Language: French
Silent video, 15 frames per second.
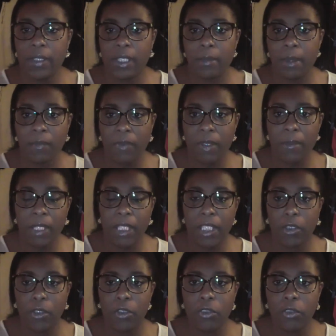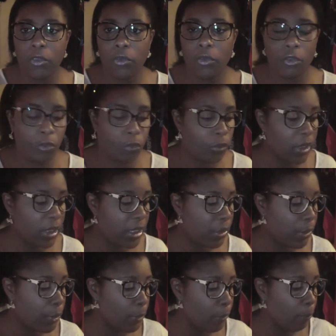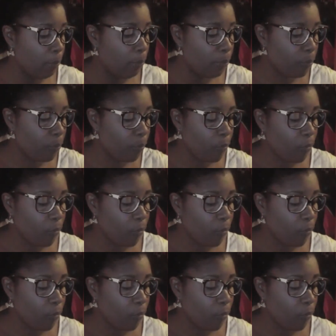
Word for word: ce qui m'a fait aimer les glosses, ce sont les, euh,